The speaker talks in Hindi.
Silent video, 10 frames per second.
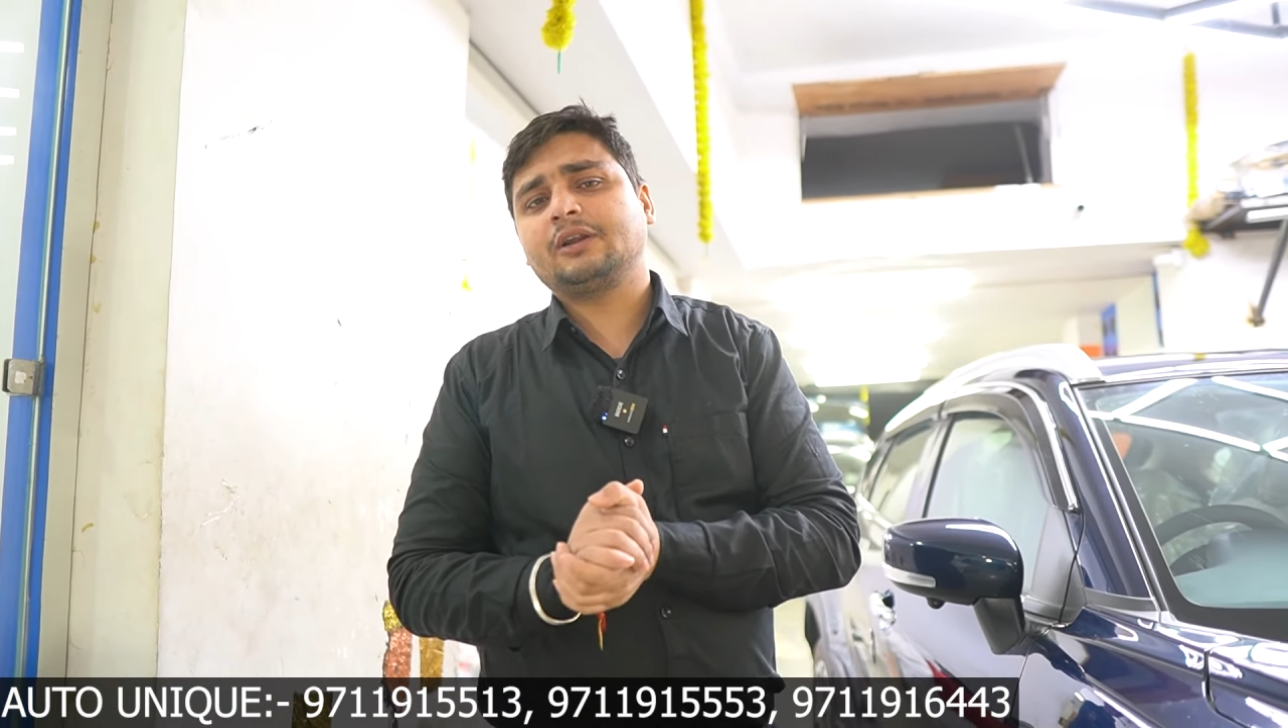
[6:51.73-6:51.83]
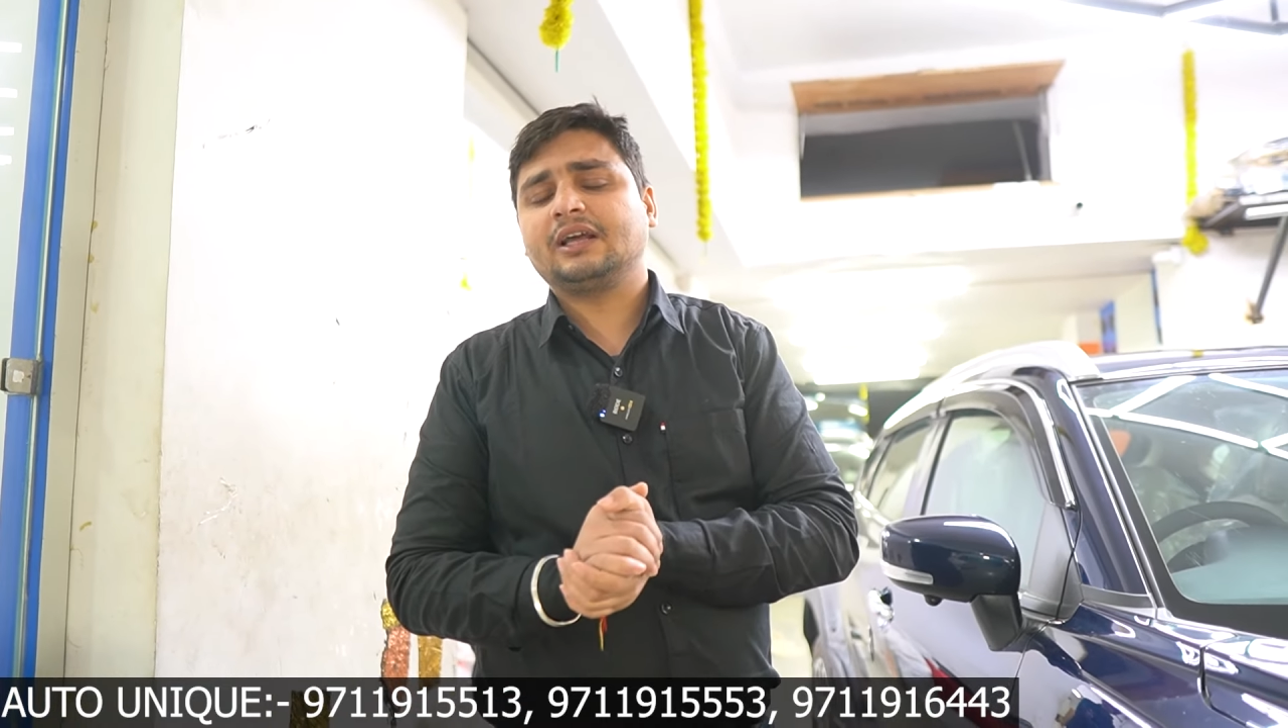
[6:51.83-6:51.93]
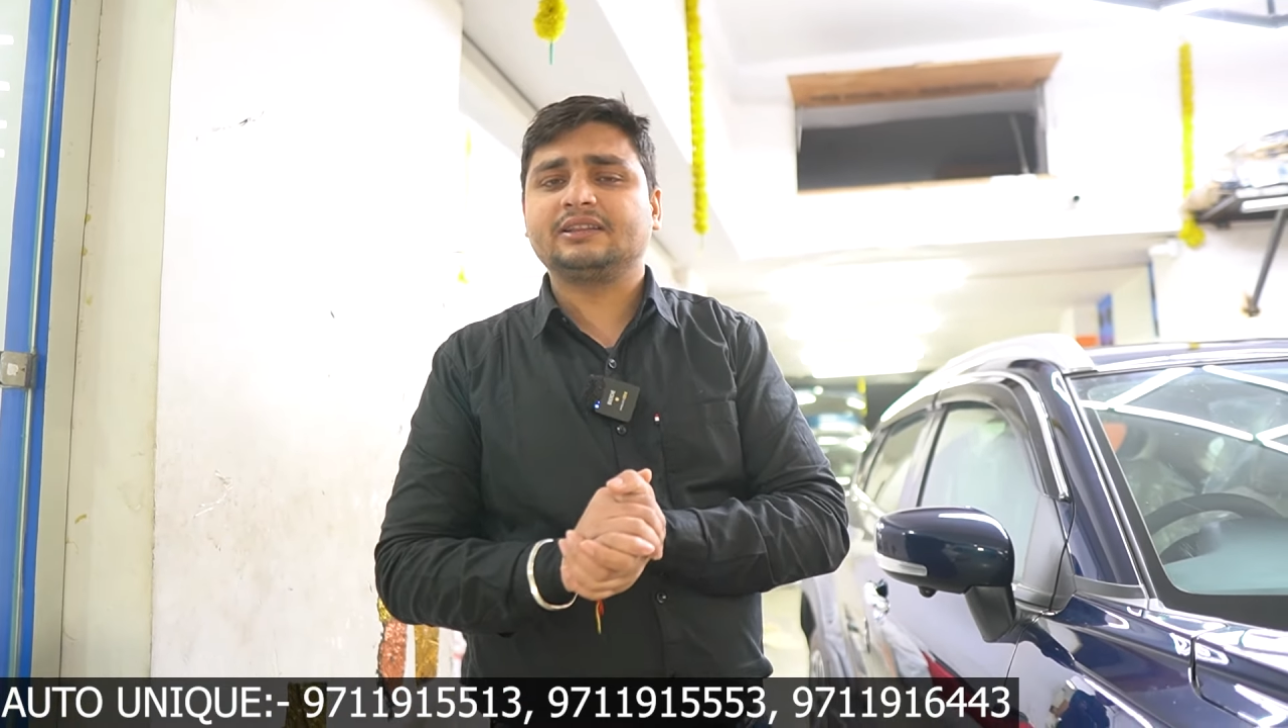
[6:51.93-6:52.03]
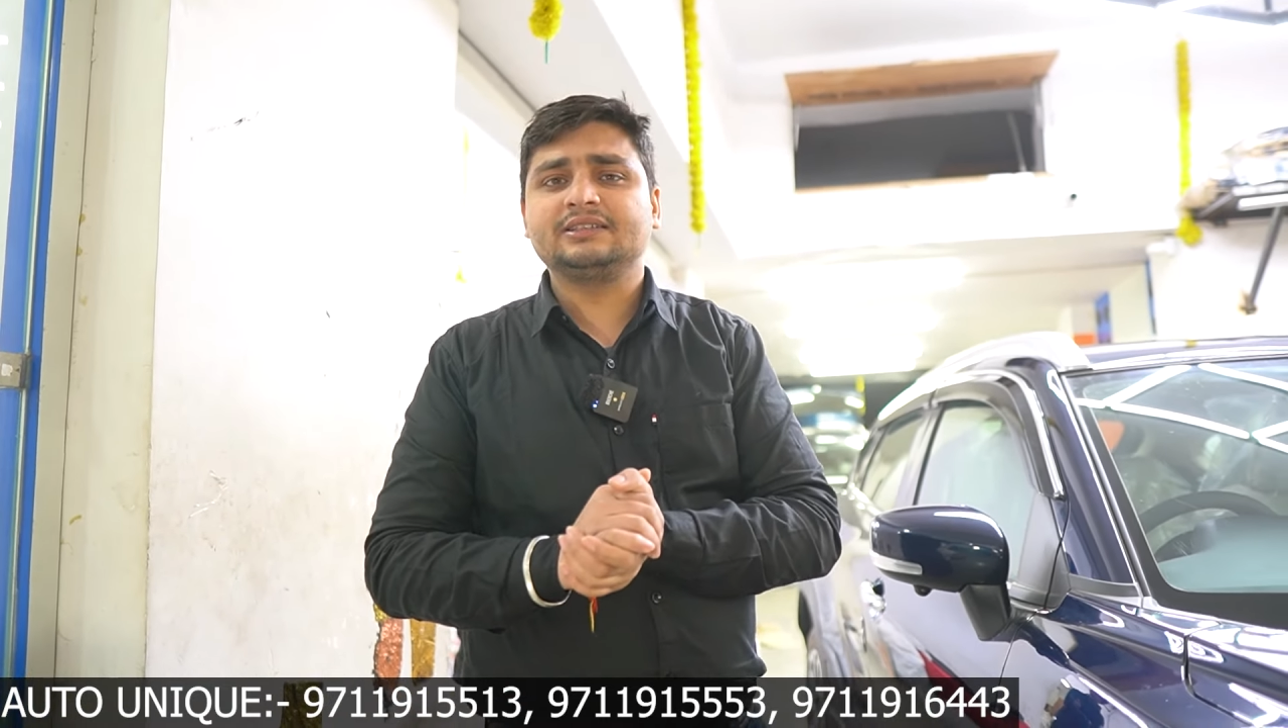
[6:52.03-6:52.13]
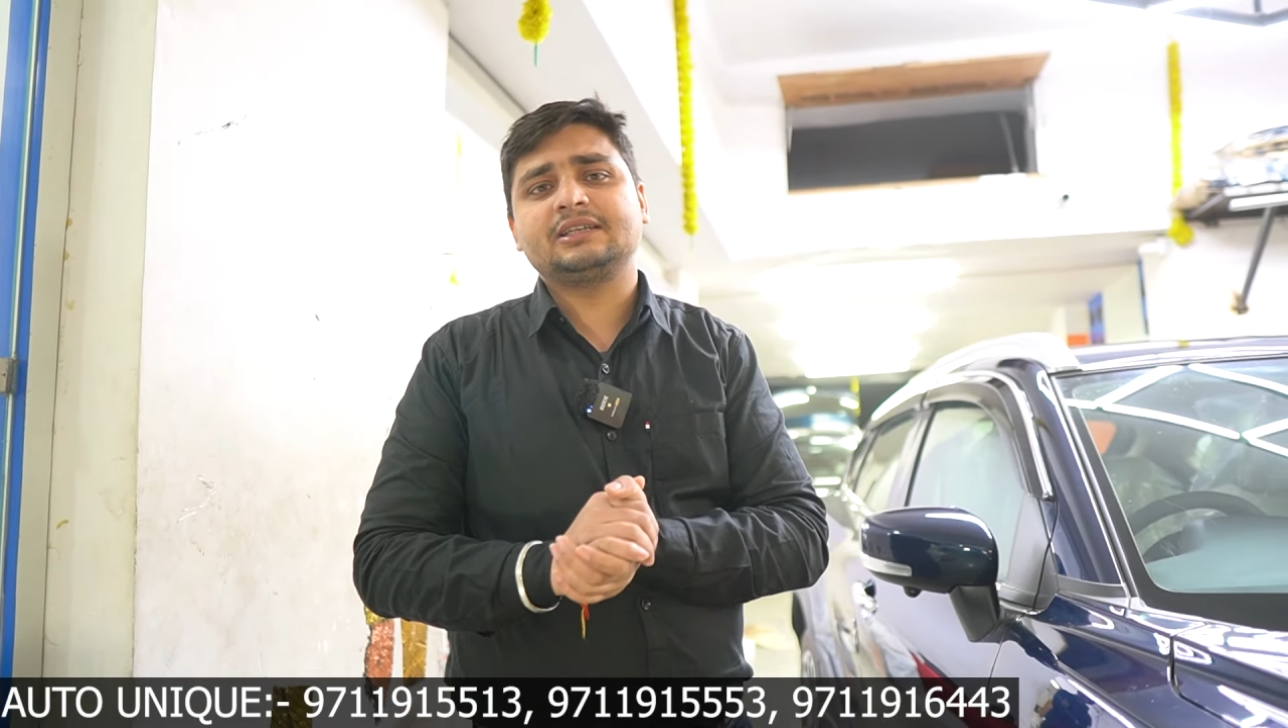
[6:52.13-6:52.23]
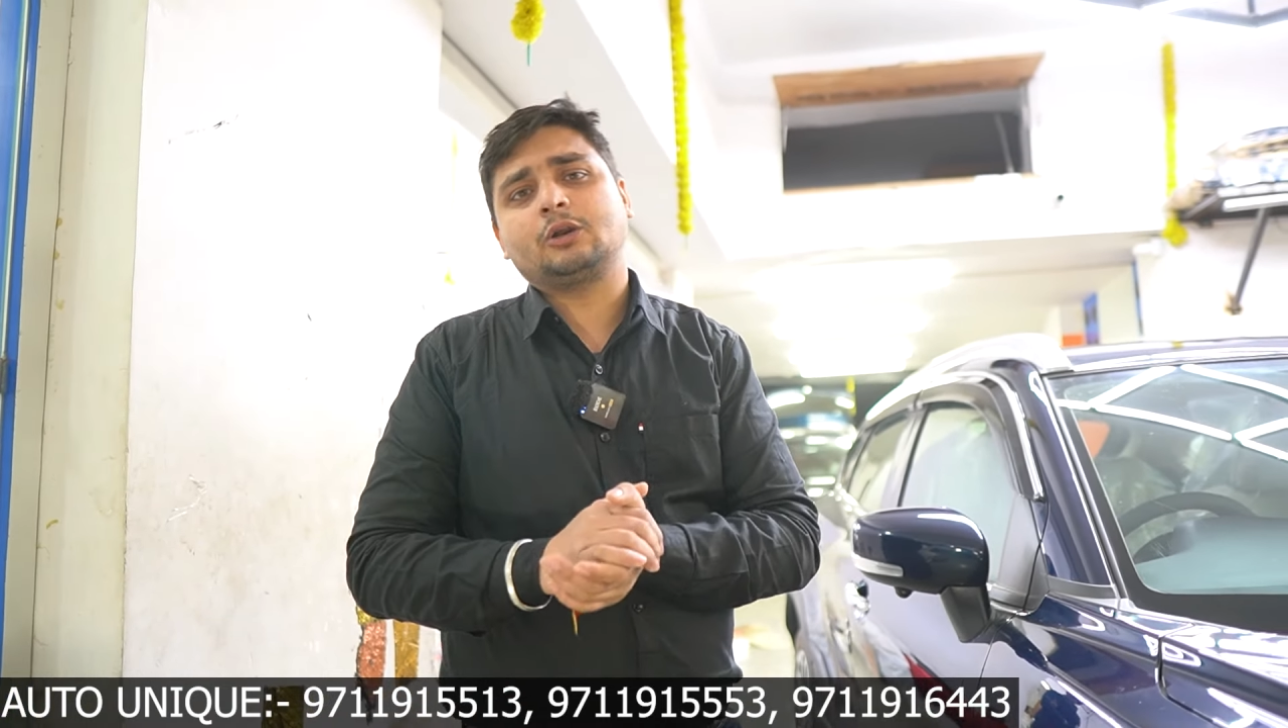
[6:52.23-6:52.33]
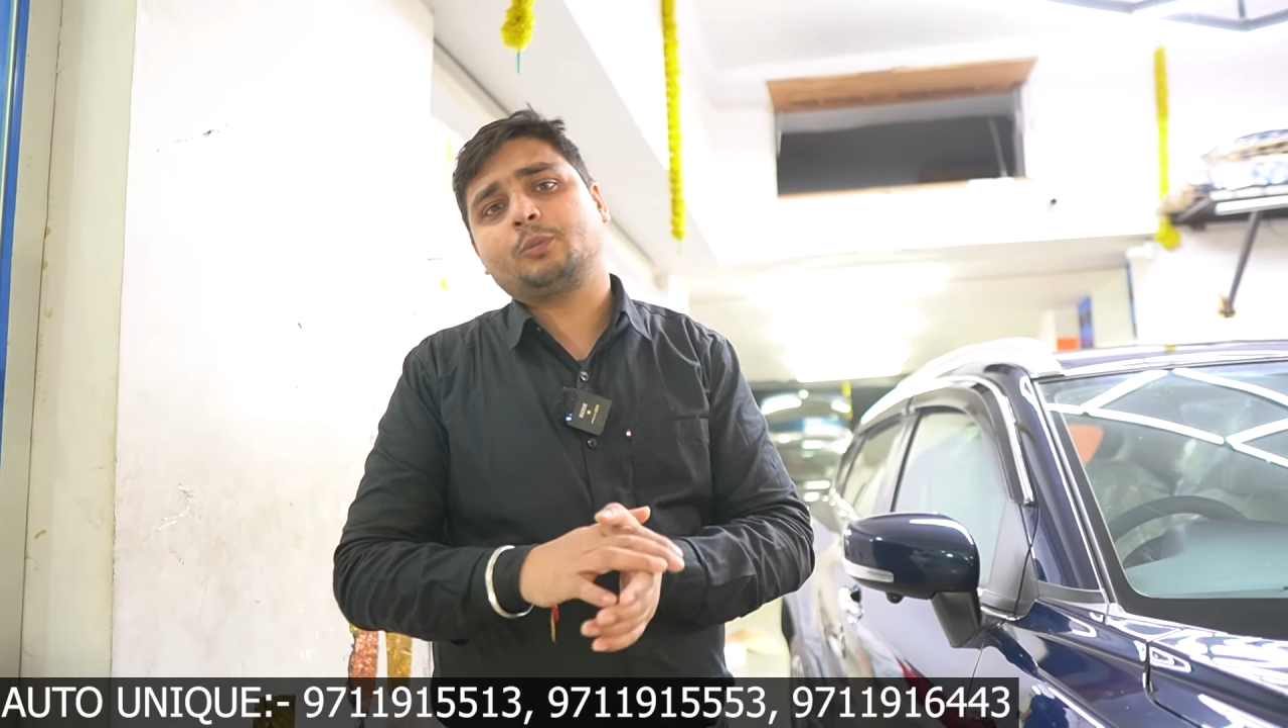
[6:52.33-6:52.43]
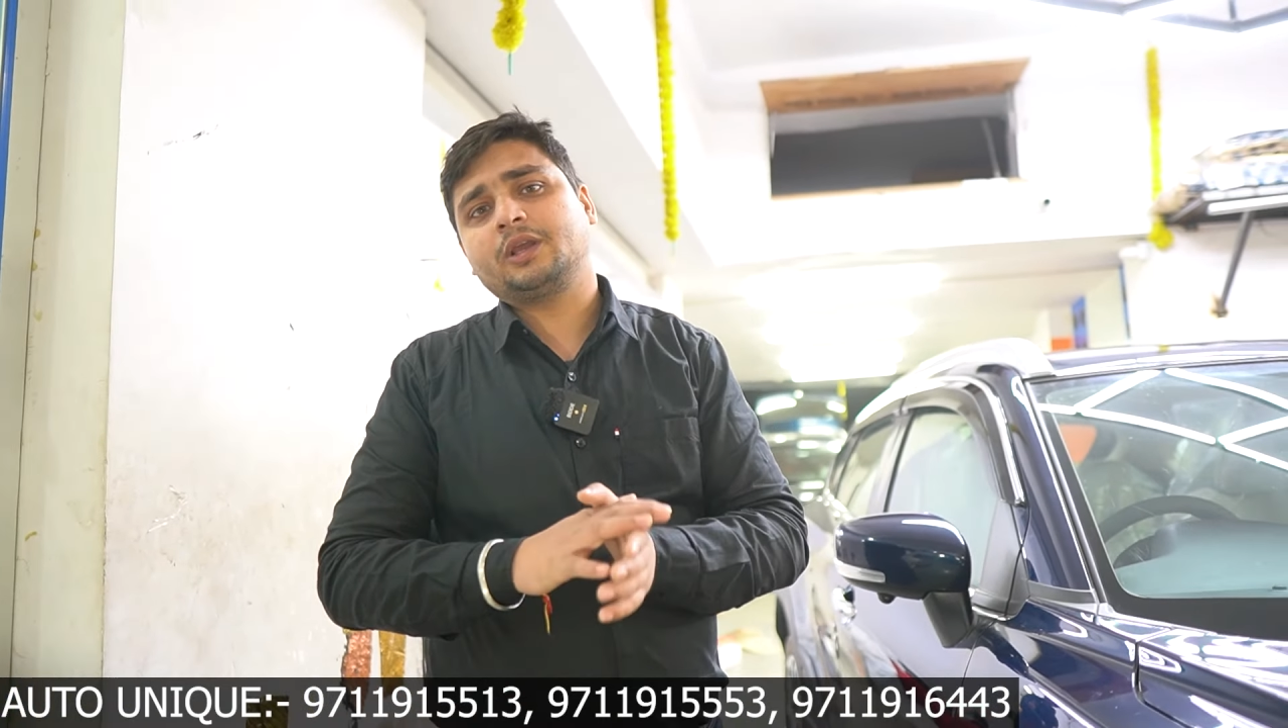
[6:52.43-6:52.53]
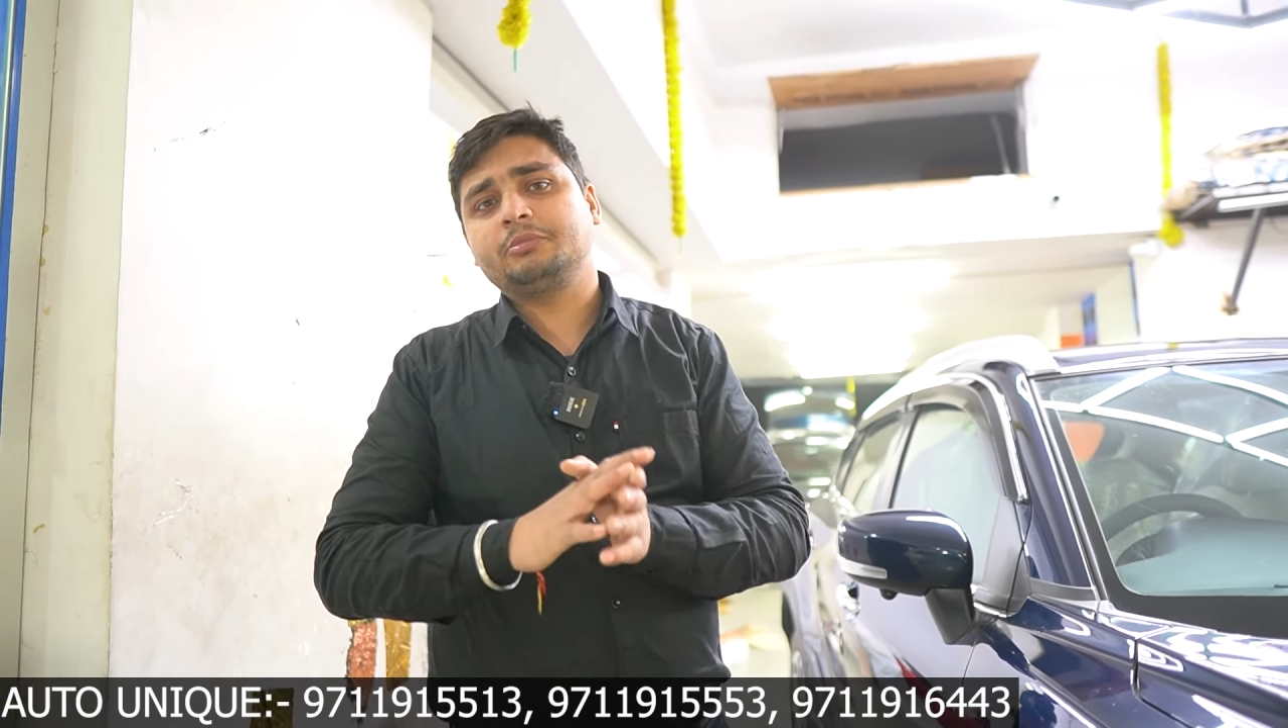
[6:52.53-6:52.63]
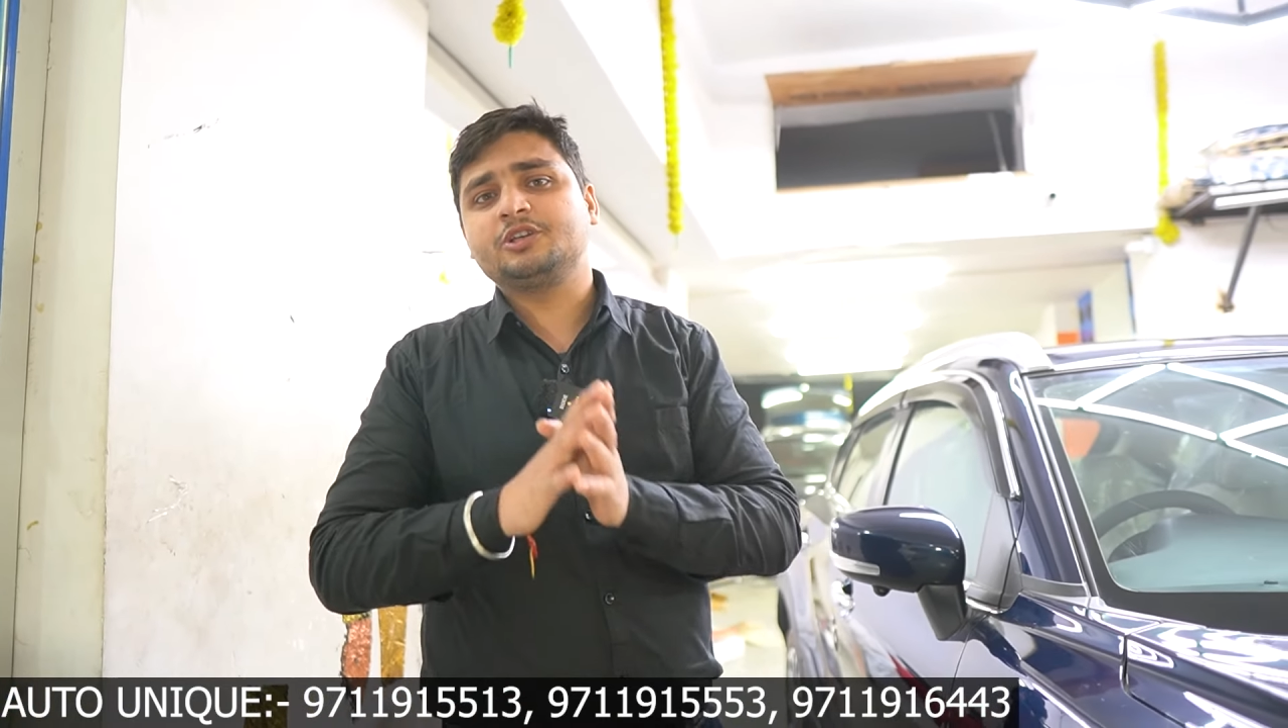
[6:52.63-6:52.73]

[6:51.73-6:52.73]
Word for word: इकतीस हज़ार रुपये के